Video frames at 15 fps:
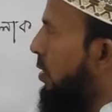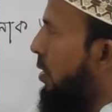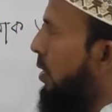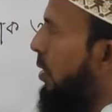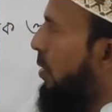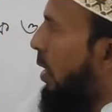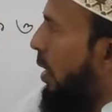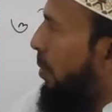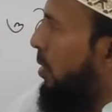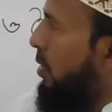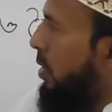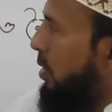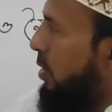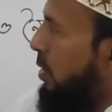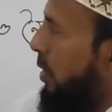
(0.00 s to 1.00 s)
এই
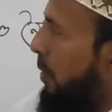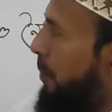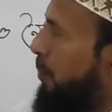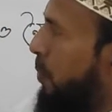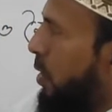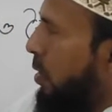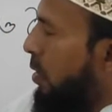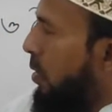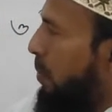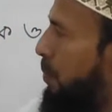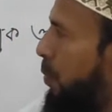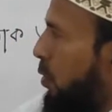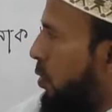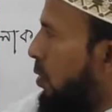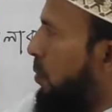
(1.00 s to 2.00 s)
আমাদের যে
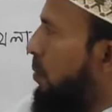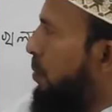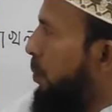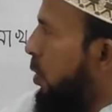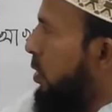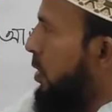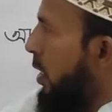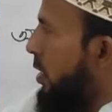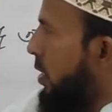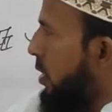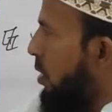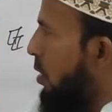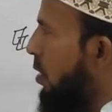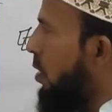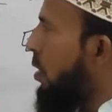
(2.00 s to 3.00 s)
প্রথম পর্যায়
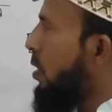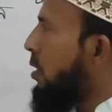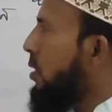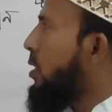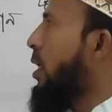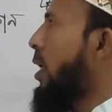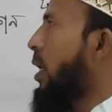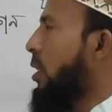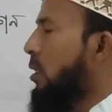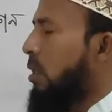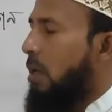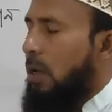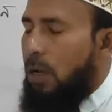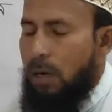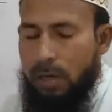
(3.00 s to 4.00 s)
সেটা হলো সালাত
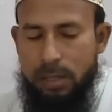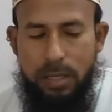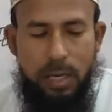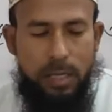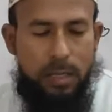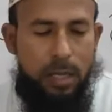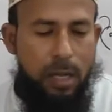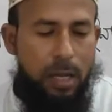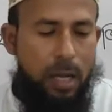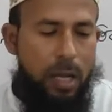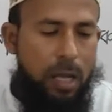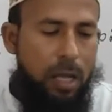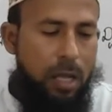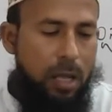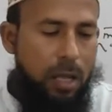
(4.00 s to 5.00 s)
অর্থাৎ
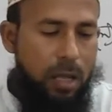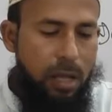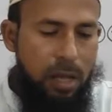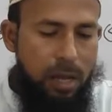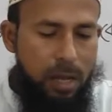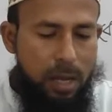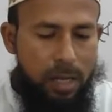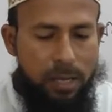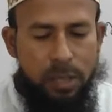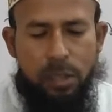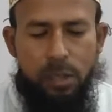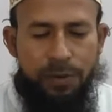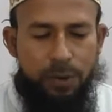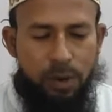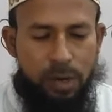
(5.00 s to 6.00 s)
হাদিস
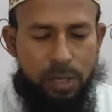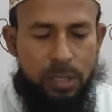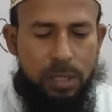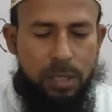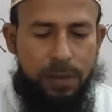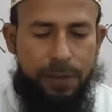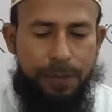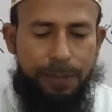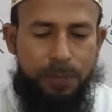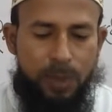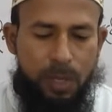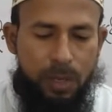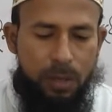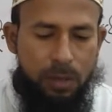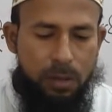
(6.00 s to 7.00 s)
শরীফে রয়েছে
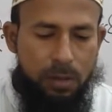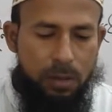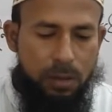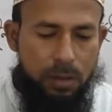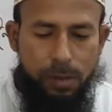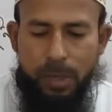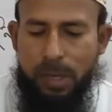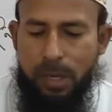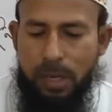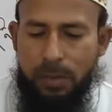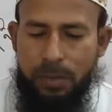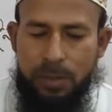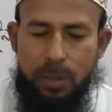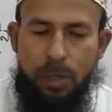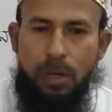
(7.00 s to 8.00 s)
নবী করিম
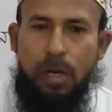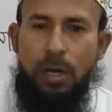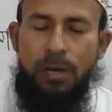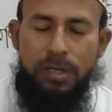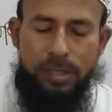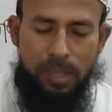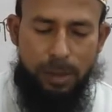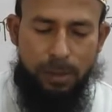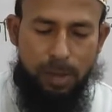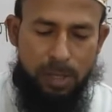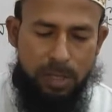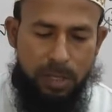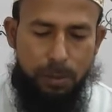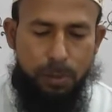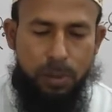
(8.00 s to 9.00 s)
সাল্লাম
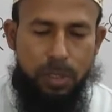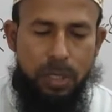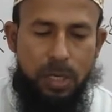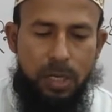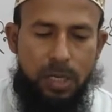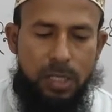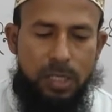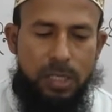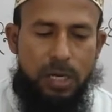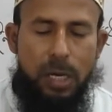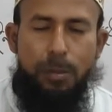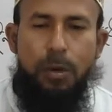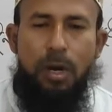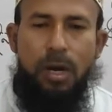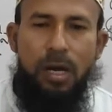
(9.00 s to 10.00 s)
বলেছেন বুনিয়াল
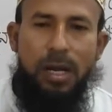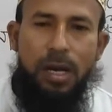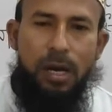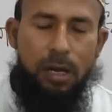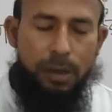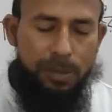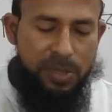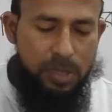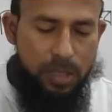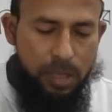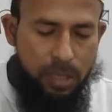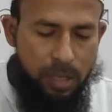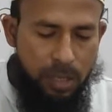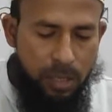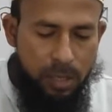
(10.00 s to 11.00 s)
ইসলাম ও আলা হামসিন
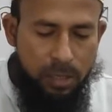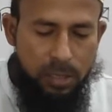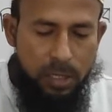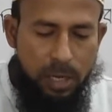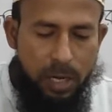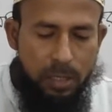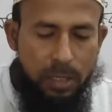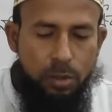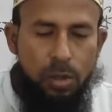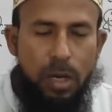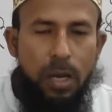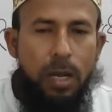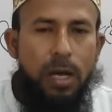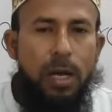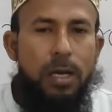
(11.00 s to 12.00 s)
শাহাদাত
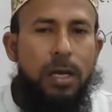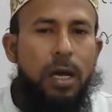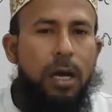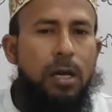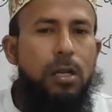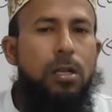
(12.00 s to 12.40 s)
আল্লাহ ইলাহ